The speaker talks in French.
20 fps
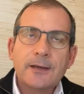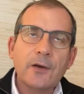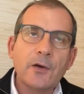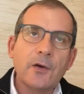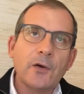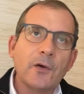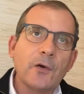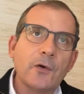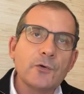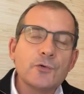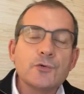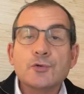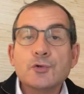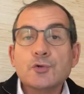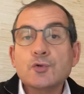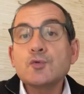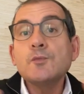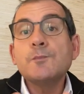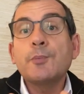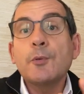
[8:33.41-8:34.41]
Euh,
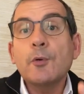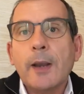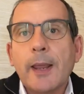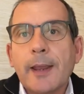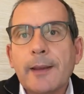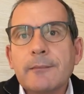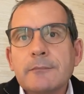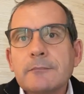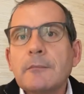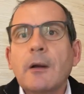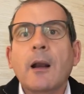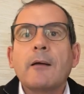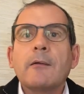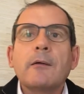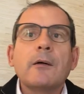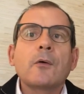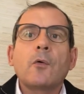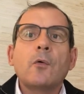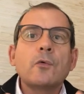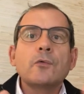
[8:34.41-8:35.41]

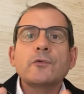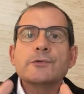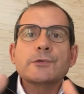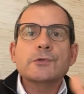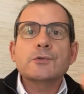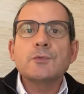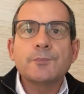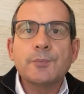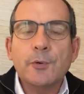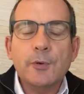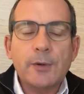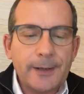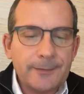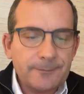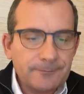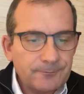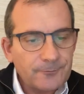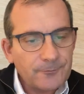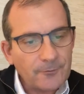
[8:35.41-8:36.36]
en gros soupolet.